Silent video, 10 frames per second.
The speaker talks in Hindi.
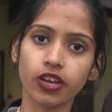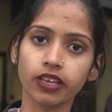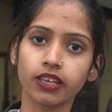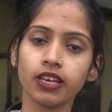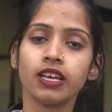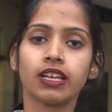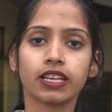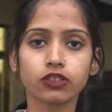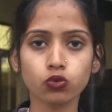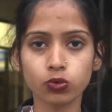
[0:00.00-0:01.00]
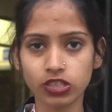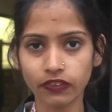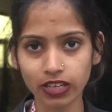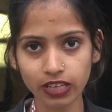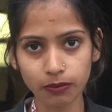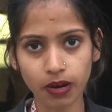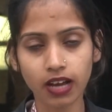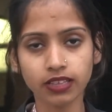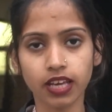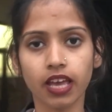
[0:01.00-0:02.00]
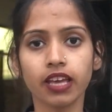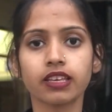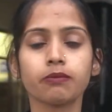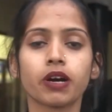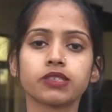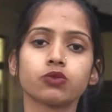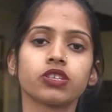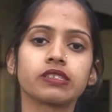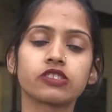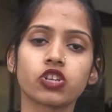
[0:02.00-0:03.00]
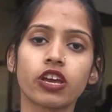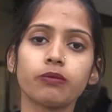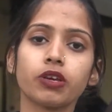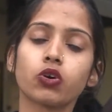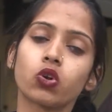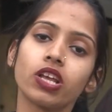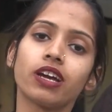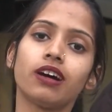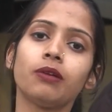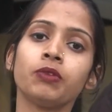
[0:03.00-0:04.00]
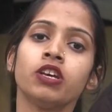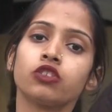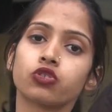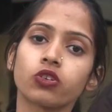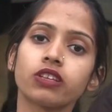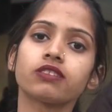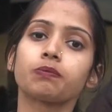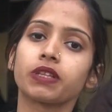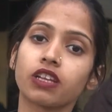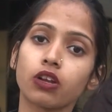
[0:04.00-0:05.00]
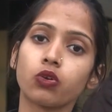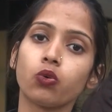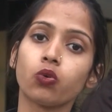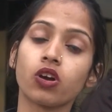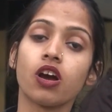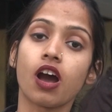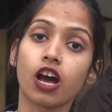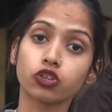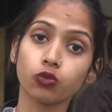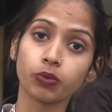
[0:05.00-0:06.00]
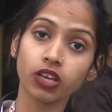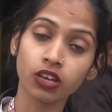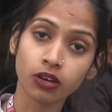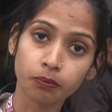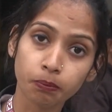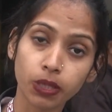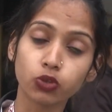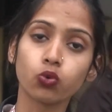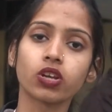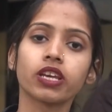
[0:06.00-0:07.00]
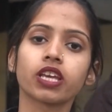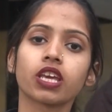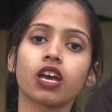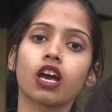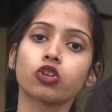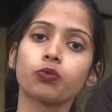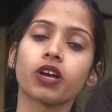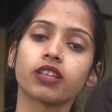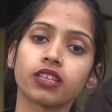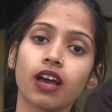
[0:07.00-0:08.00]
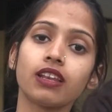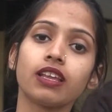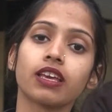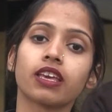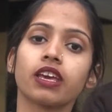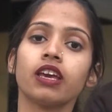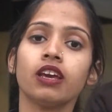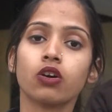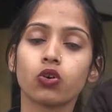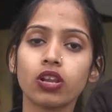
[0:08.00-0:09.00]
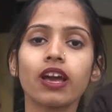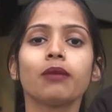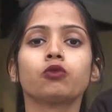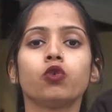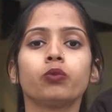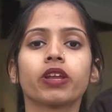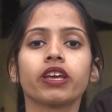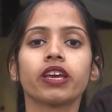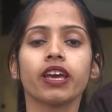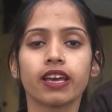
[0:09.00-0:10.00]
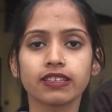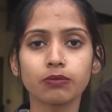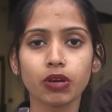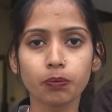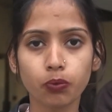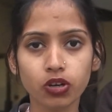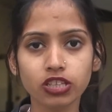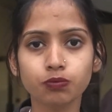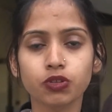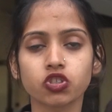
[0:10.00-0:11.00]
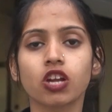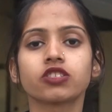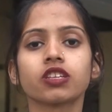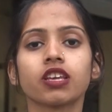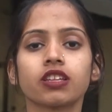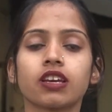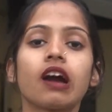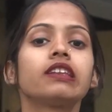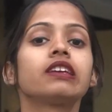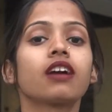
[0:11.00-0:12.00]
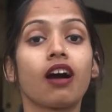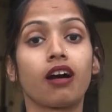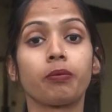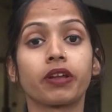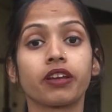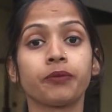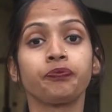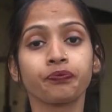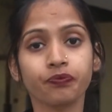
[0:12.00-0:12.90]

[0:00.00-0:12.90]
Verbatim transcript: जाएगी लेकिन सोचने वाली ये बात है कि बाजपुर जैसे शहर में खुलेआम चौदह से पंद्रह लोग हाथों में बंदूक लेके हाथों में हथियार लेके खुलेआम घूम रहे हैं ऐसे में पुलिस प्रशासन के अधिकारी कहाँ पर हैं